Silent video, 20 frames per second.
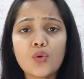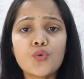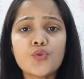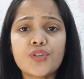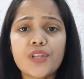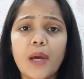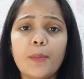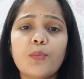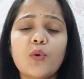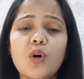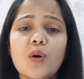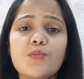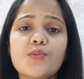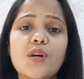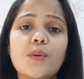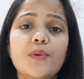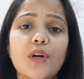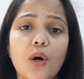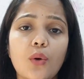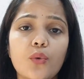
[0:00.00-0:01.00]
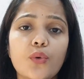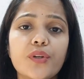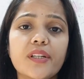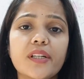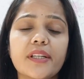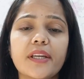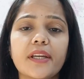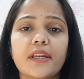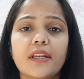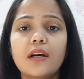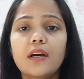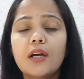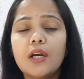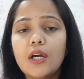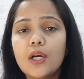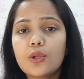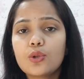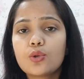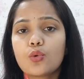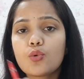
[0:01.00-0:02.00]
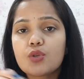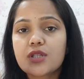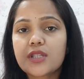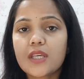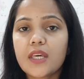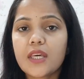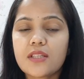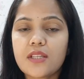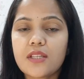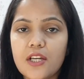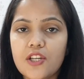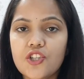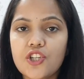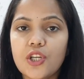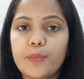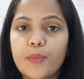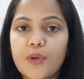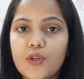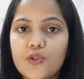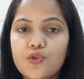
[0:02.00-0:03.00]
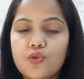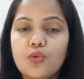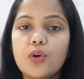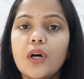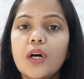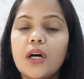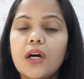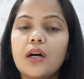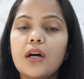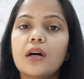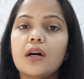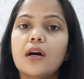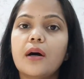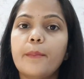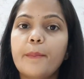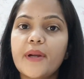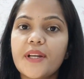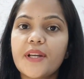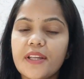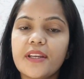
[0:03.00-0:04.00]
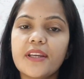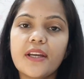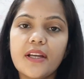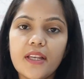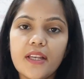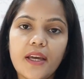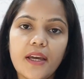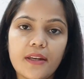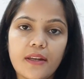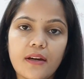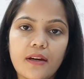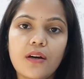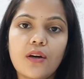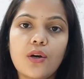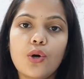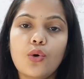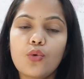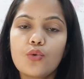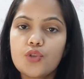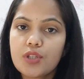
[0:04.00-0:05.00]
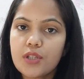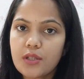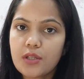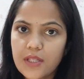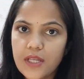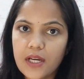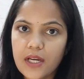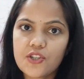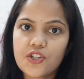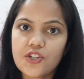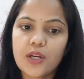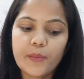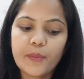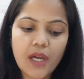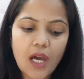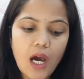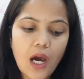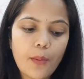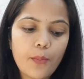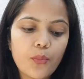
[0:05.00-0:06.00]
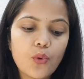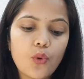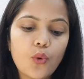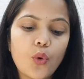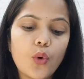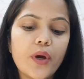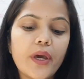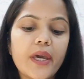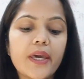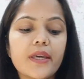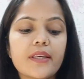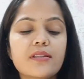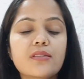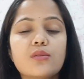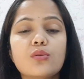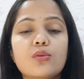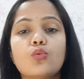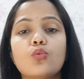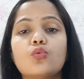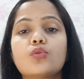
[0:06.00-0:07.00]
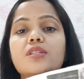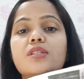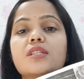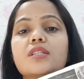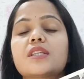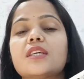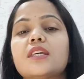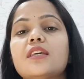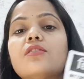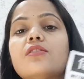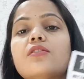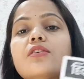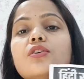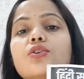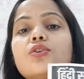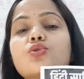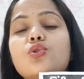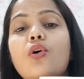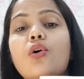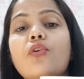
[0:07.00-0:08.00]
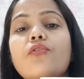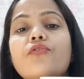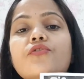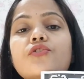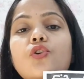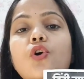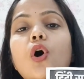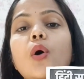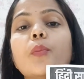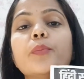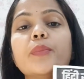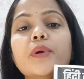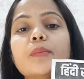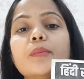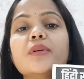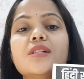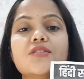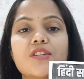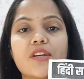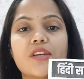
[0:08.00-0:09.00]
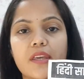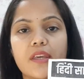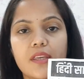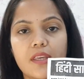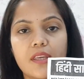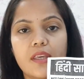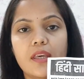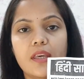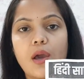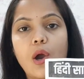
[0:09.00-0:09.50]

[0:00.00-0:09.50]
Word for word: उस ऐप को आप जब डाउनलोड करेंगे ना तो उसके सेक्शन में जो मटेरियल है ना उस सेक्शन में आपको इस नोट्स की सॉफ्ट कॉपी मिल जाएगी